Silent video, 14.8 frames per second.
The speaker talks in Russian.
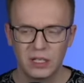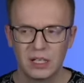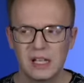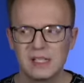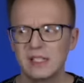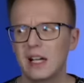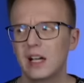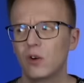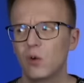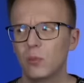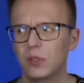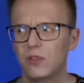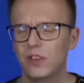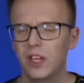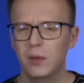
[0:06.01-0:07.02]
Хотя
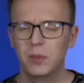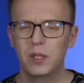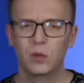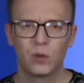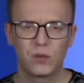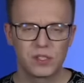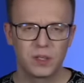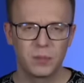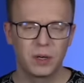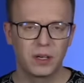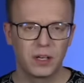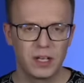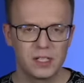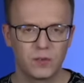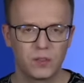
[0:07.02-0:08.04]
опыт феи Блиновской
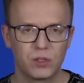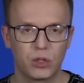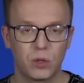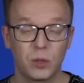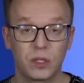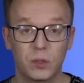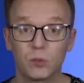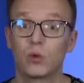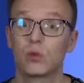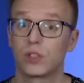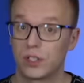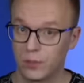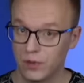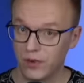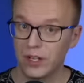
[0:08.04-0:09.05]
показывает, что об этом тоже
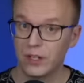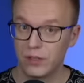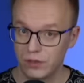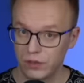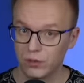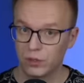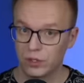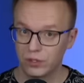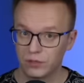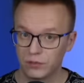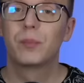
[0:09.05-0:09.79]
забывать не стоит.